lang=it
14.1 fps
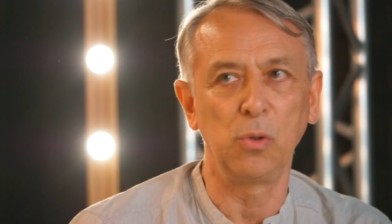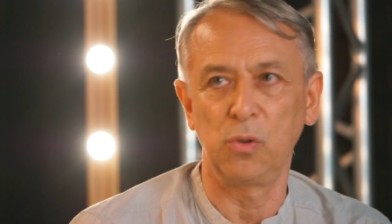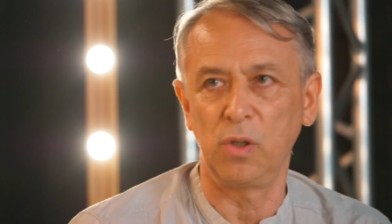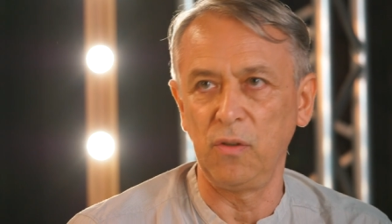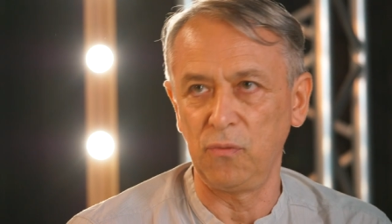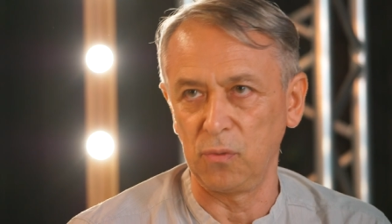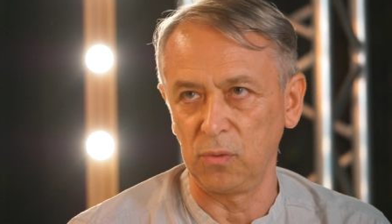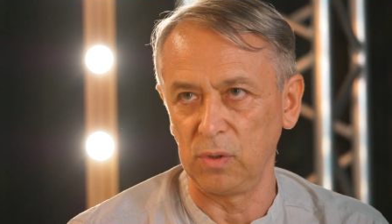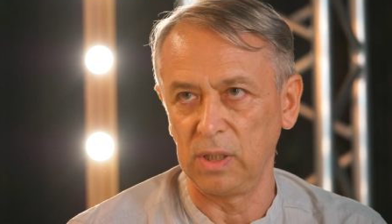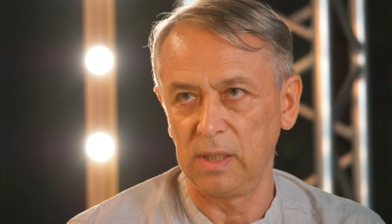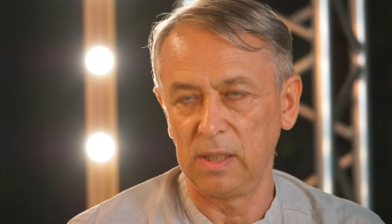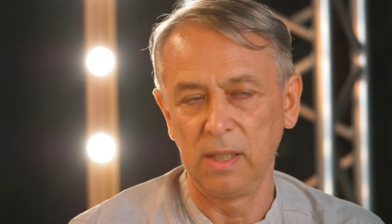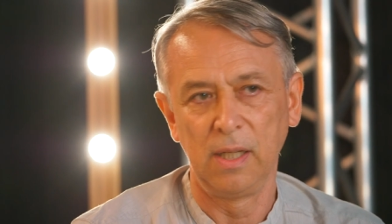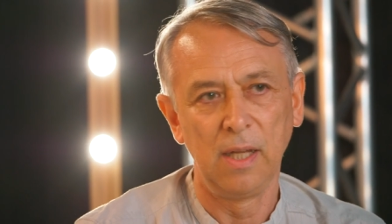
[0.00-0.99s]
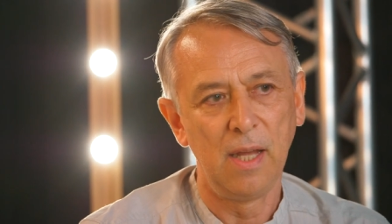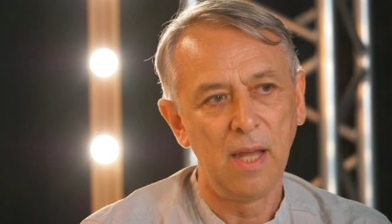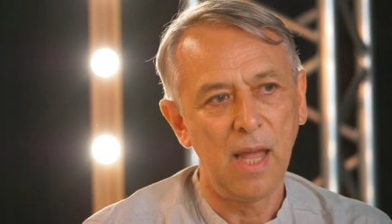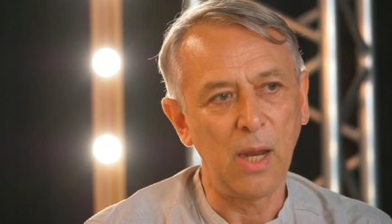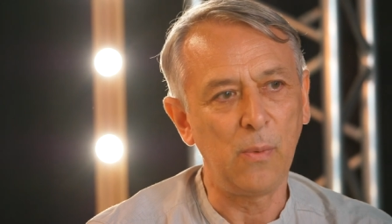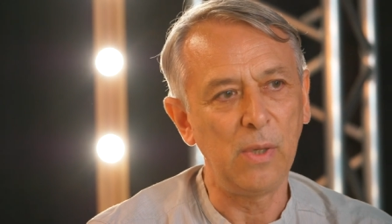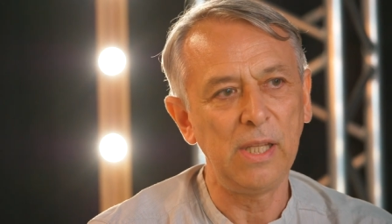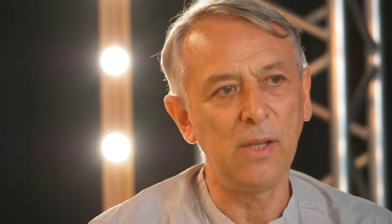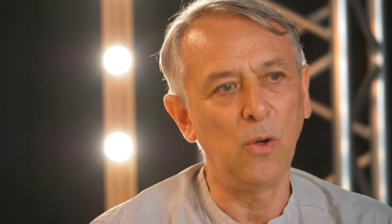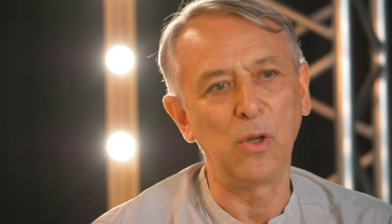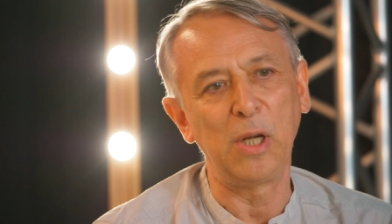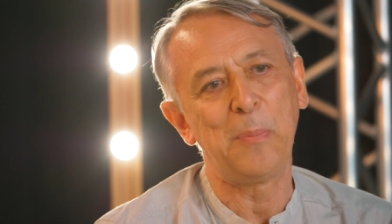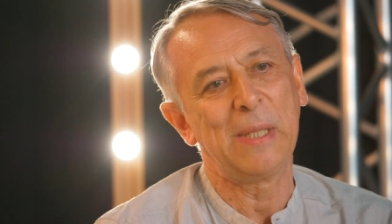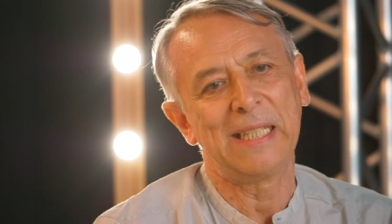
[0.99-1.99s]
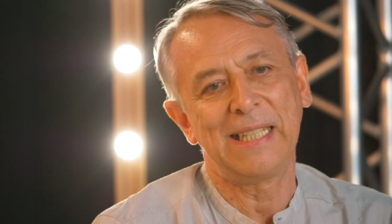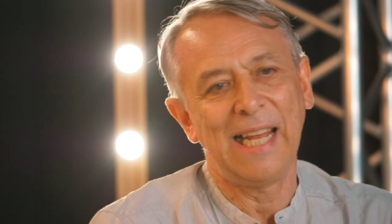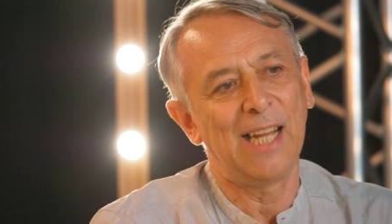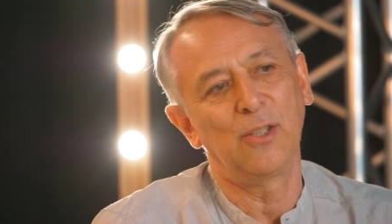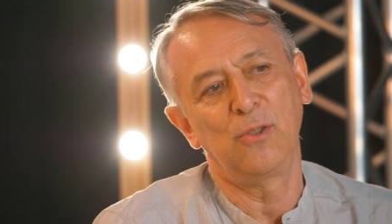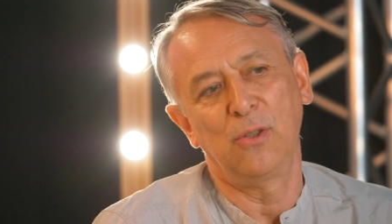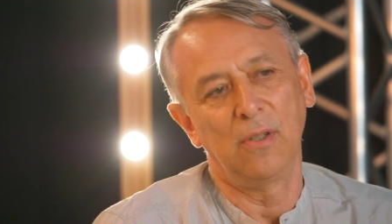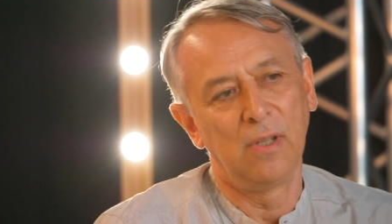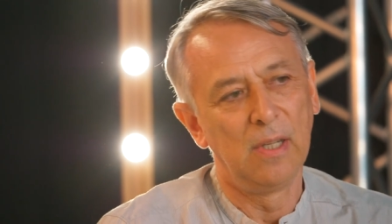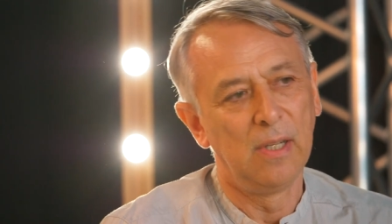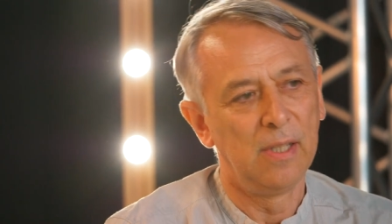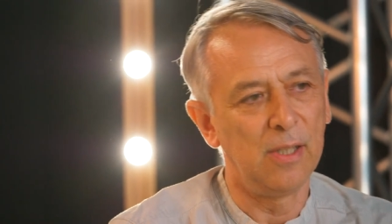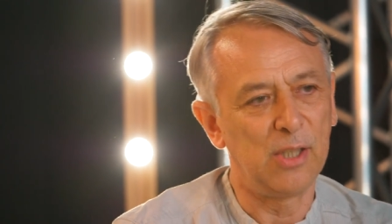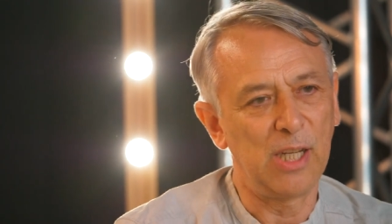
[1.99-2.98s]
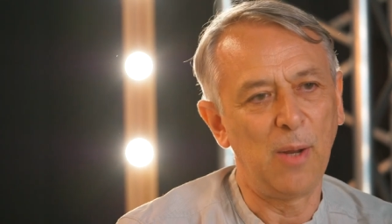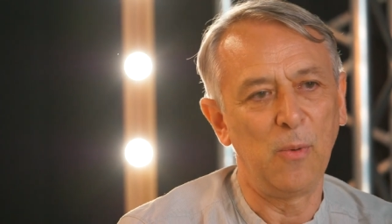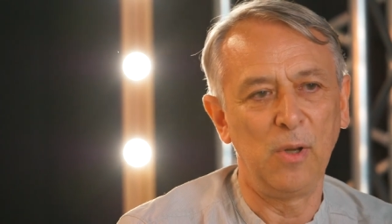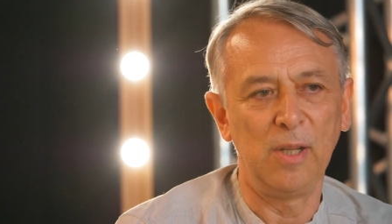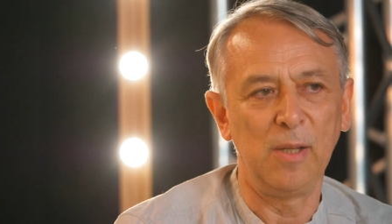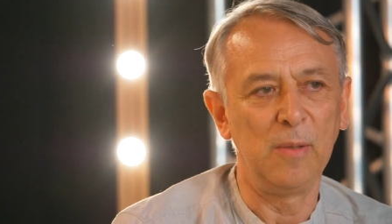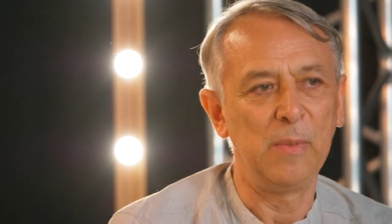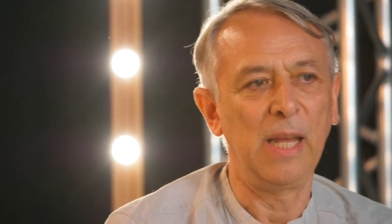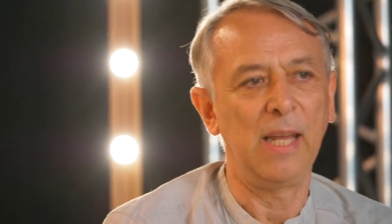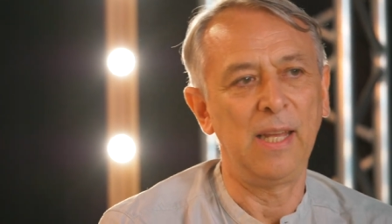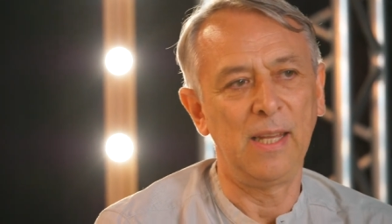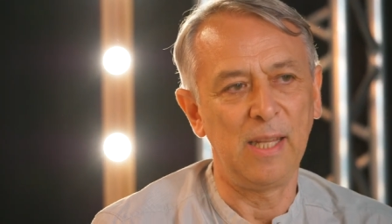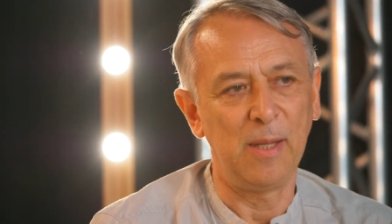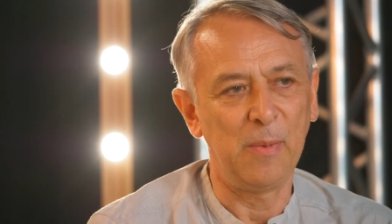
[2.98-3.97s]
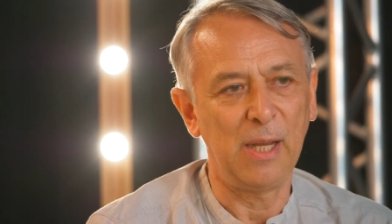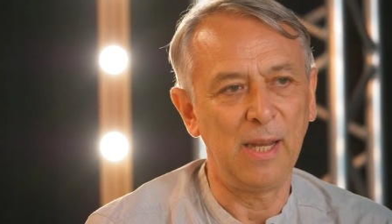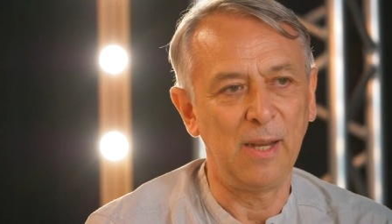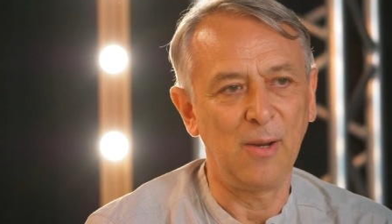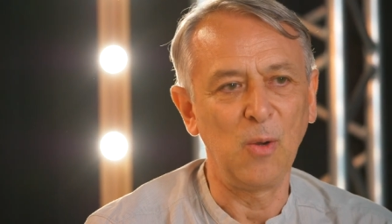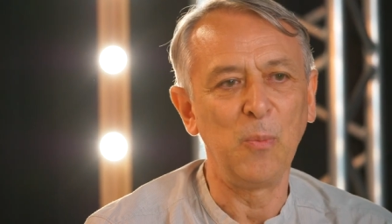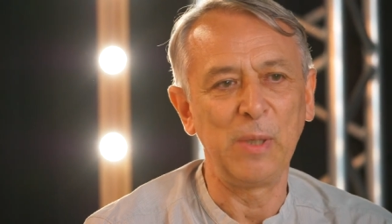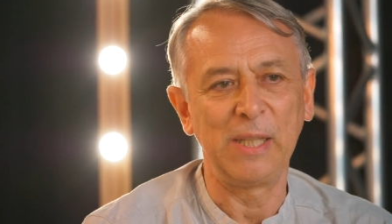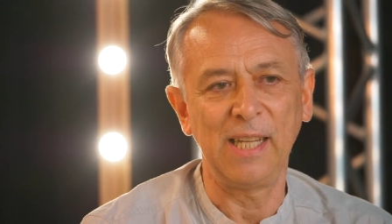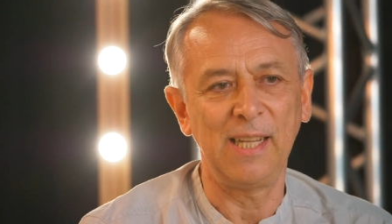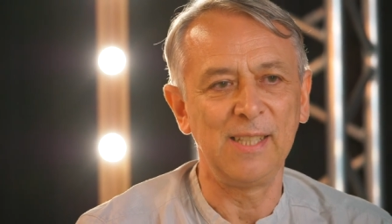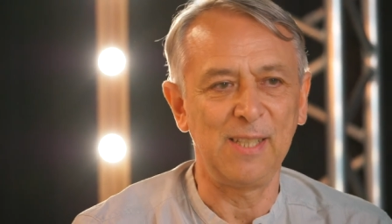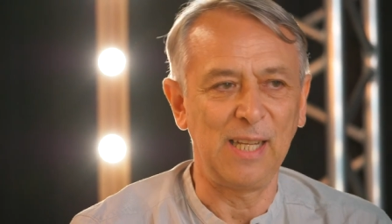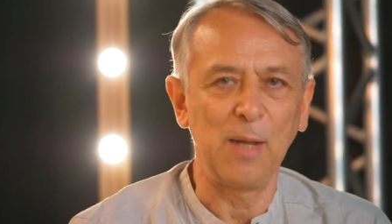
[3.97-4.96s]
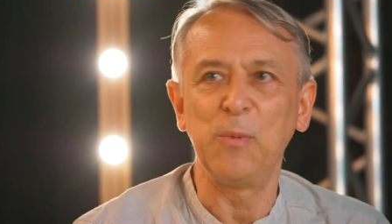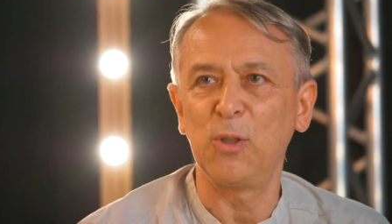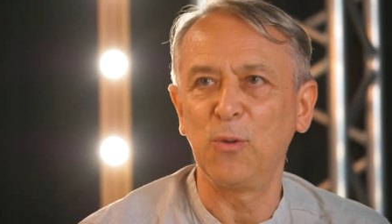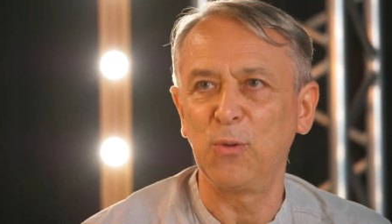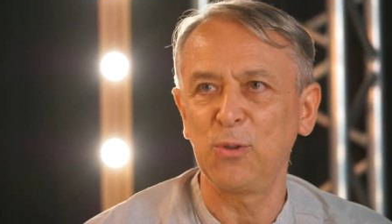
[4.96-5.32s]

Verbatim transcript: mondo del food. E quindi ho ripescato diciamo, le, mie, le mie competenze in ambito